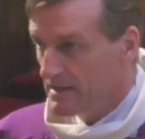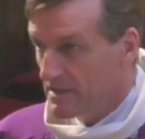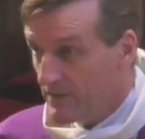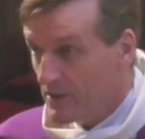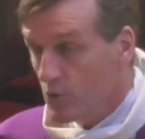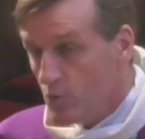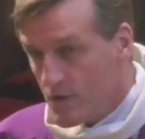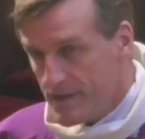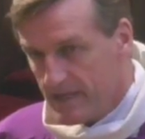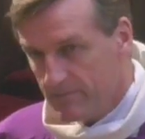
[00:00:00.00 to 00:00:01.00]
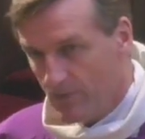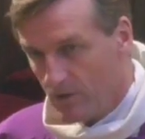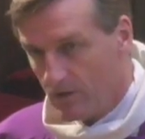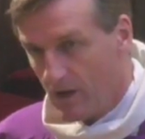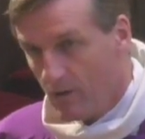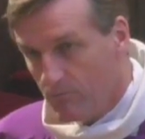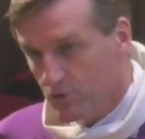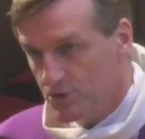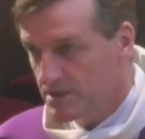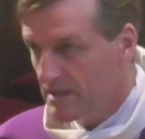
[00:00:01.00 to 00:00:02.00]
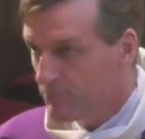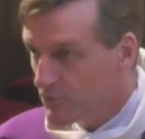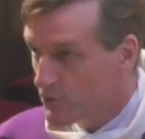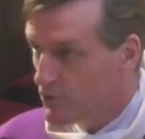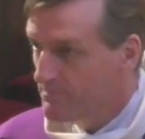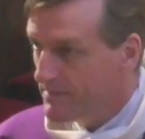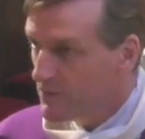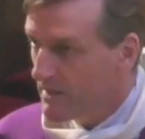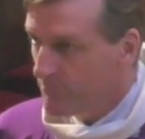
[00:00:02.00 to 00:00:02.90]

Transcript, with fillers: qui viennent uniquement embaucher pour s'occuper de la